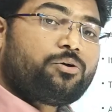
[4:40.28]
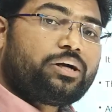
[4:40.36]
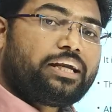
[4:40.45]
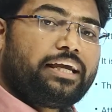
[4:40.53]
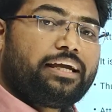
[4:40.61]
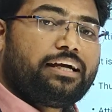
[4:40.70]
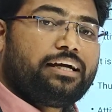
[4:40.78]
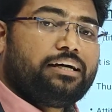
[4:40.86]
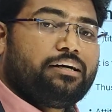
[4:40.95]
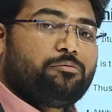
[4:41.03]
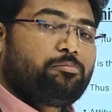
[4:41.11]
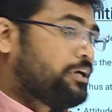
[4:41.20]
ఒకటే
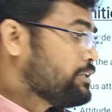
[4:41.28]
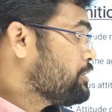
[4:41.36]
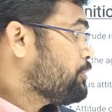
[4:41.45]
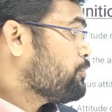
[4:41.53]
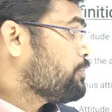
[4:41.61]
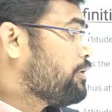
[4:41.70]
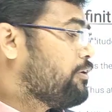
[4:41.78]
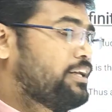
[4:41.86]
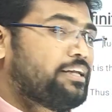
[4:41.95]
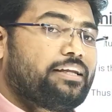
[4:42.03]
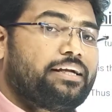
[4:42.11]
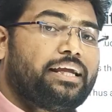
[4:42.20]
పాజిటివ్ ఉన్న
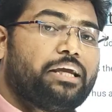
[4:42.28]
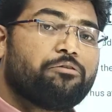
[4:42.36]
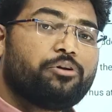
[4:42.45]
వాళ్ళు ఏంటంటే